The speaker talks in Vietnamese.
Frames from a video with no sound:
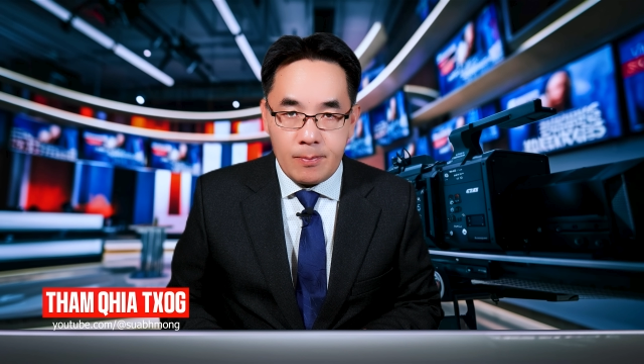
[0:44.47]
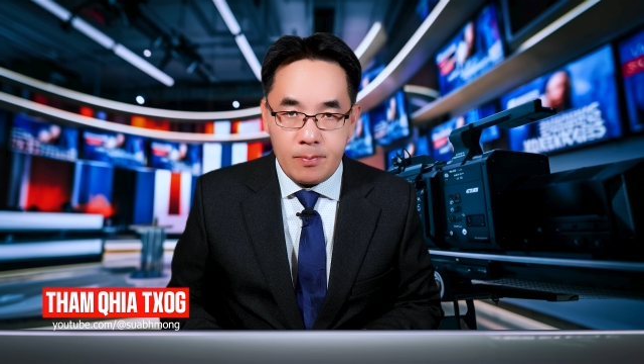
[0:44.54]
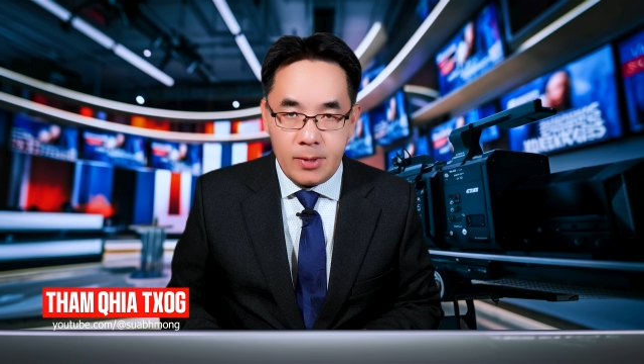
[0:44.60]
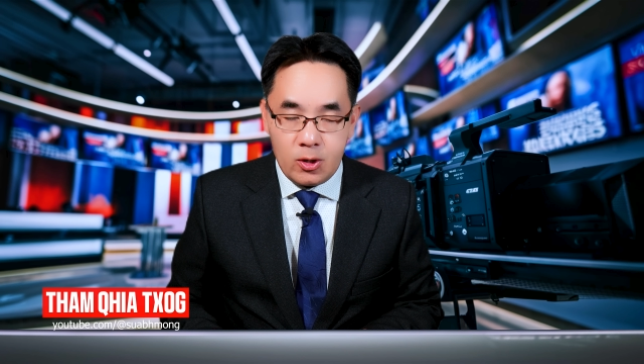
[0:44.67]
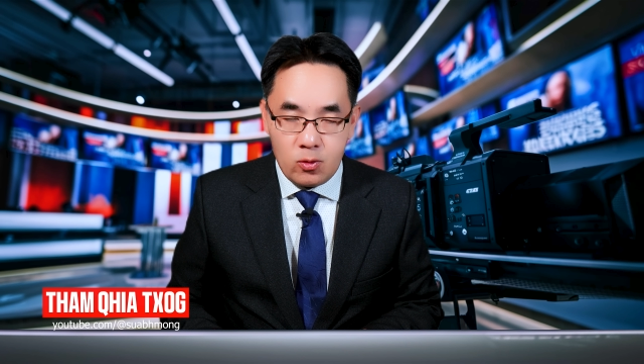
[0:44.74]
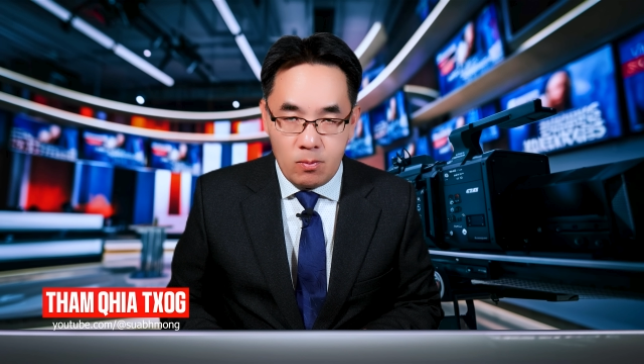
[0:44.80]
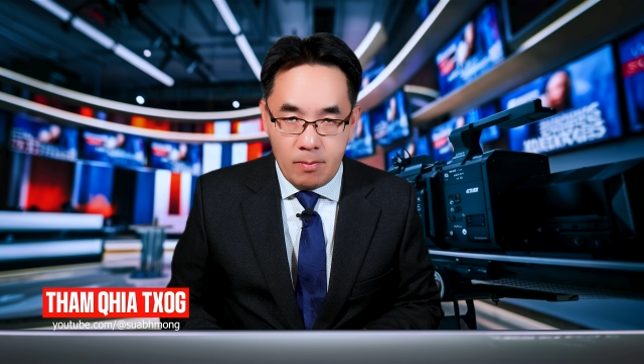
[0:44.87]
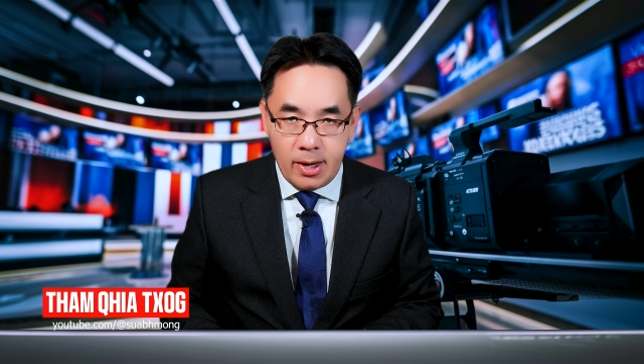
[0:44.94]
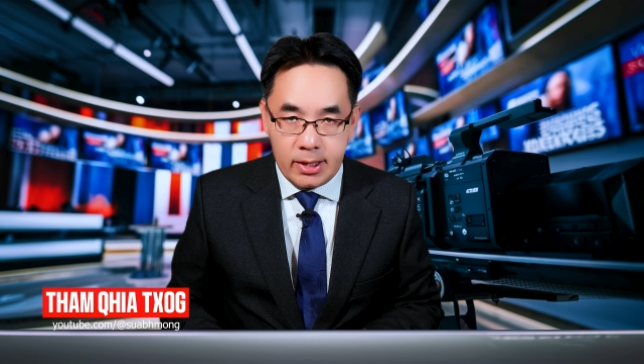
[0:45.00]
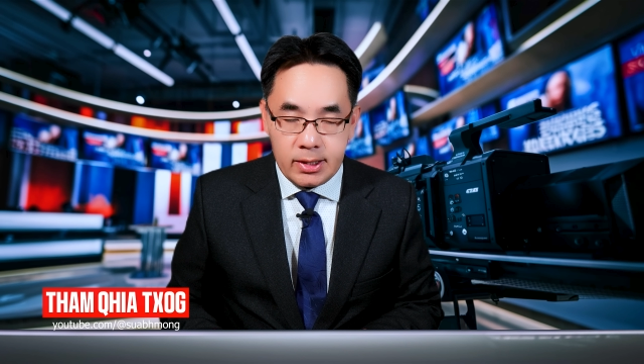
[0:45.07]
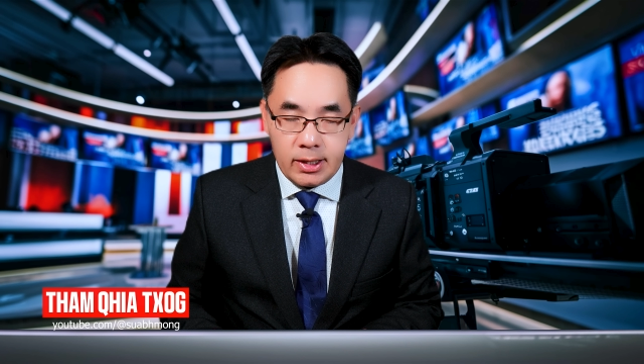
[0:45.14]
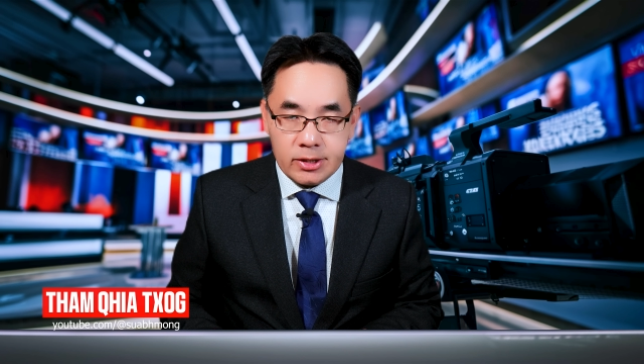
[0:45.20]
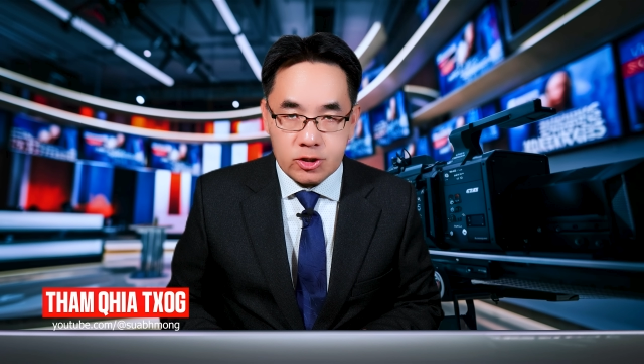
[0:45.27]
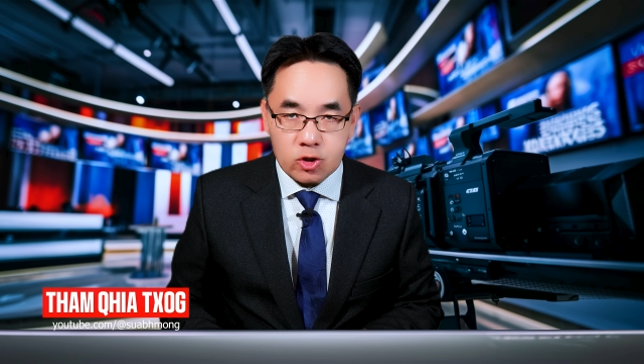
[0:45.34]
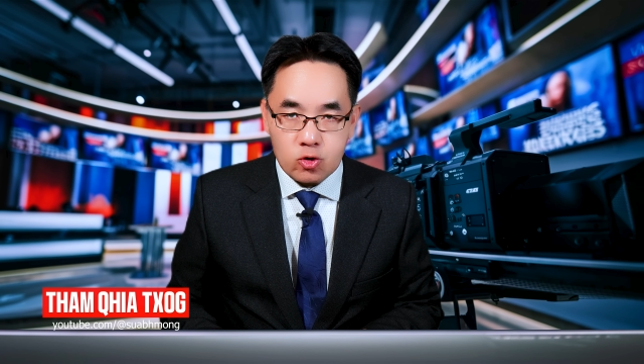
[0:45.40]
pin
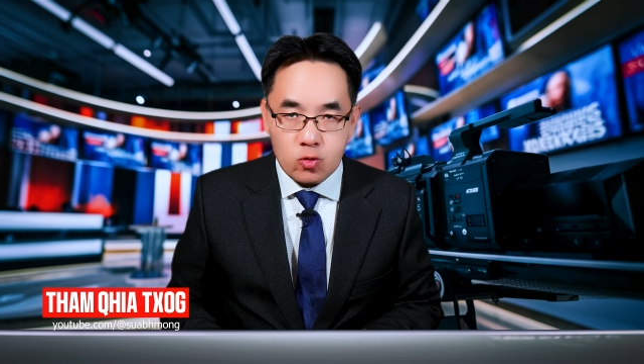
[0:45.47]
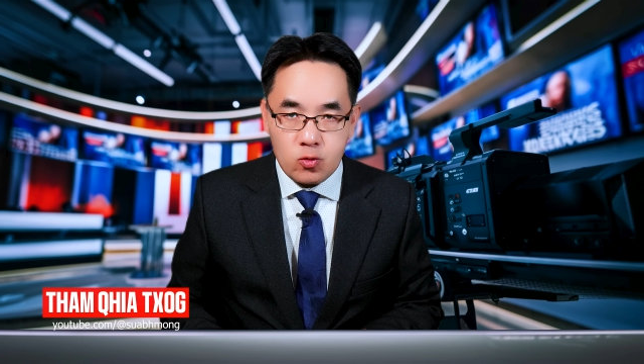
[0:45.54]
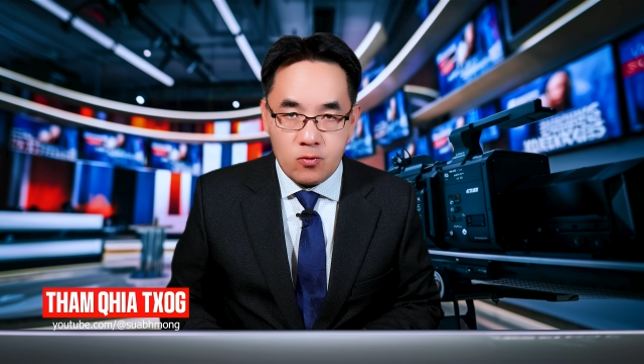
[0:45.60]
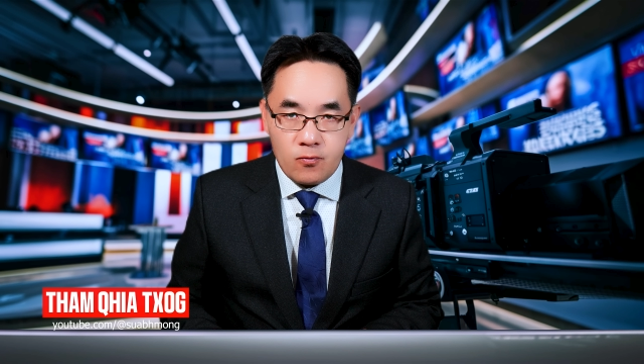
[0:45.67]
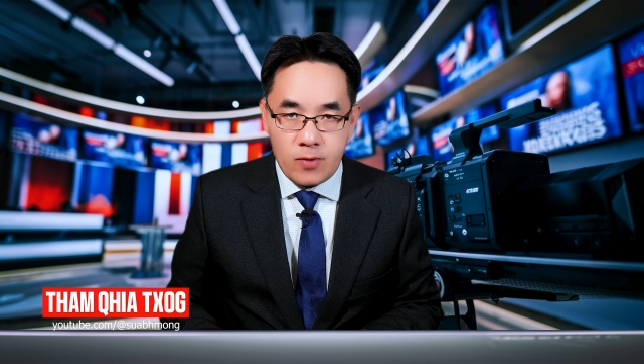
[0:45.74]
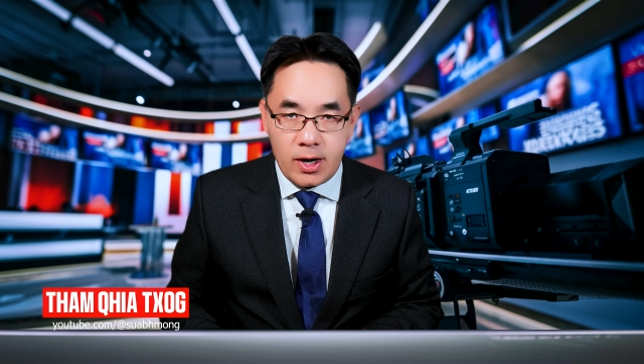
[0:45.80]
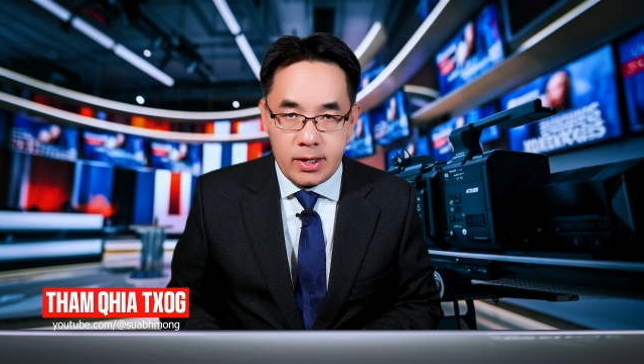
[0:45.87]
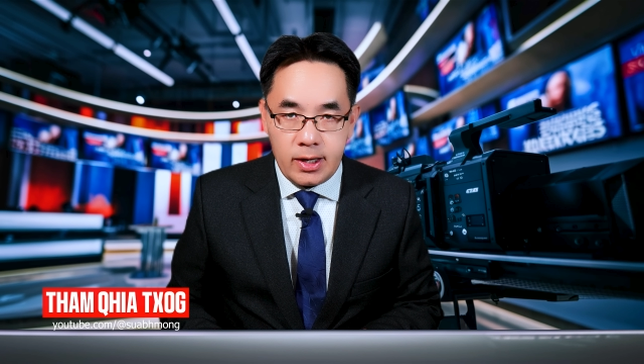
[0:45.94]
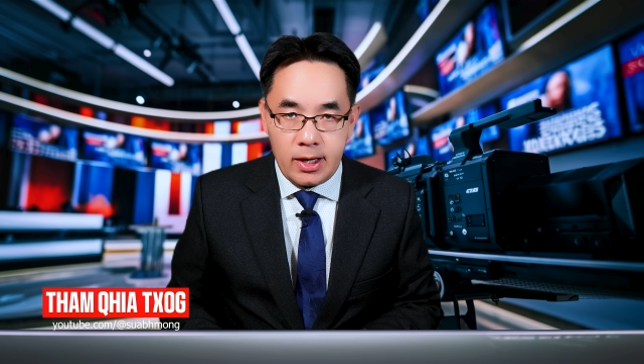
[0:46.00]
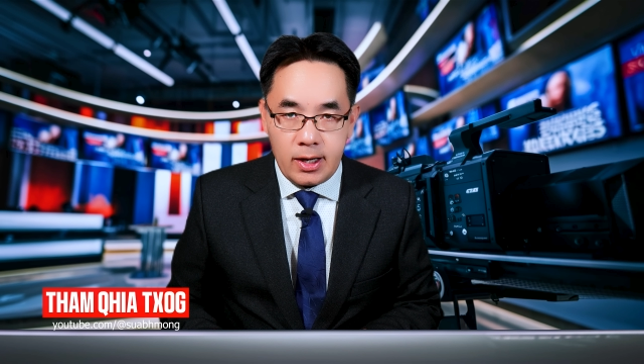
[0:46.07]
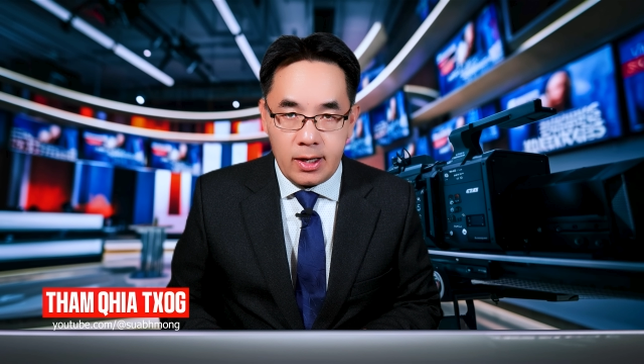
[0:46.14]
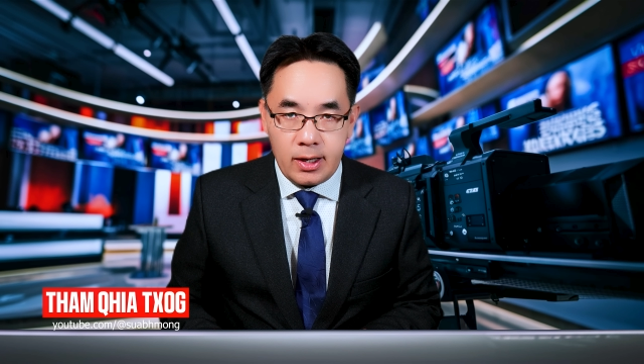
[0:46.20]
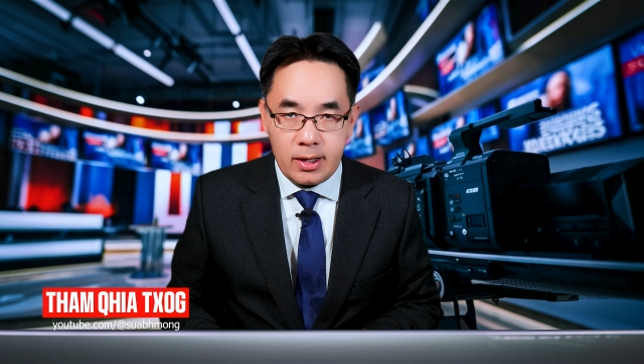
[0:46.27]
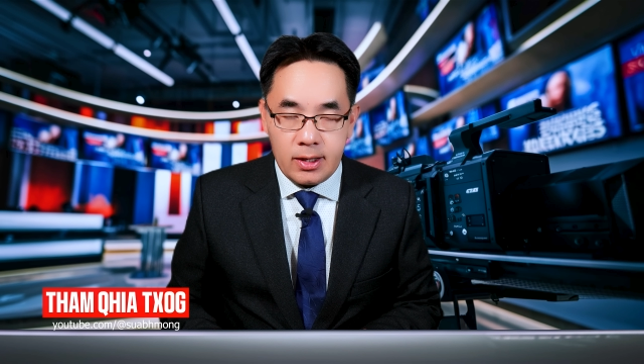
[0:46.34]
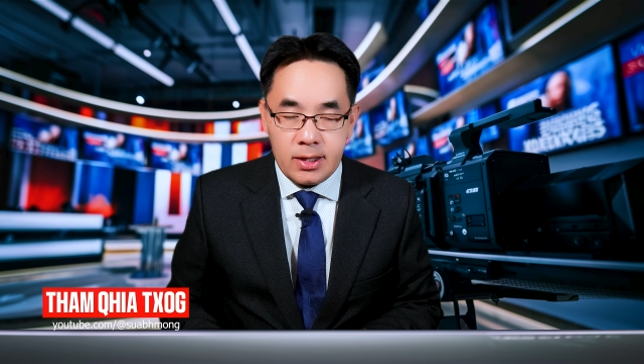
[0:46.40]
Monday cho đến lúc
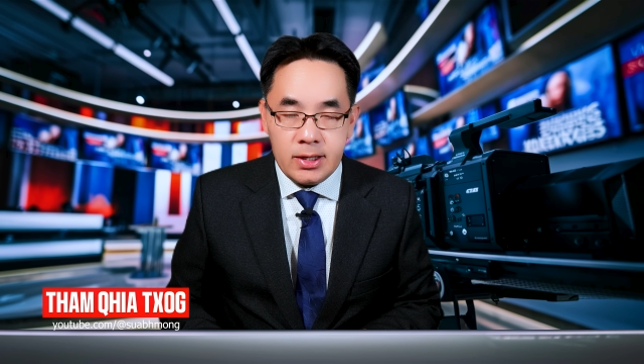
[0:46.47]
Friday